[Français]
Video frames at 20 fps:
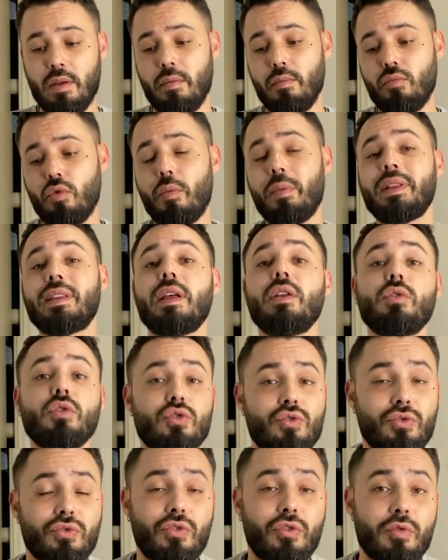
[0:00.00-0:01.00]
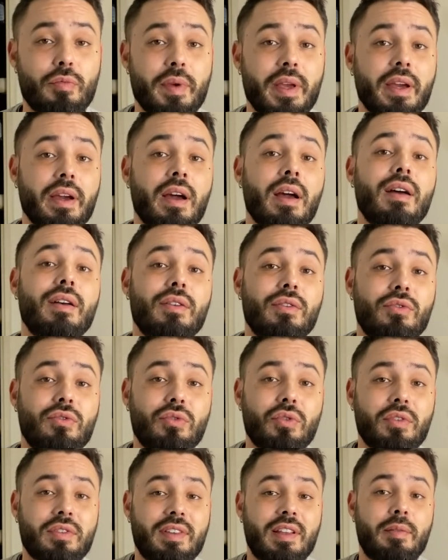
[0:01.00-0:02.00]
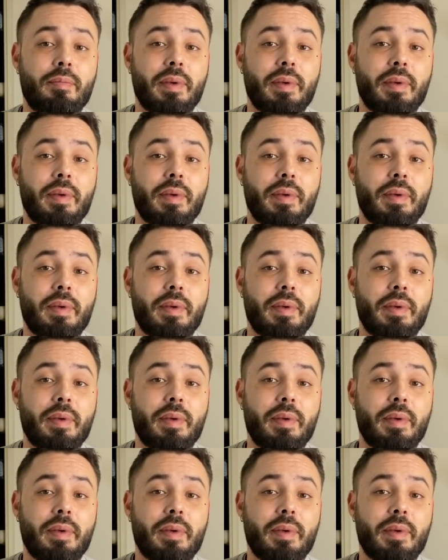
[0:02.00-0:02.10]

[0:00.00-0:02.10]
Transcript: pour mettre quelque chose en lumière sur cette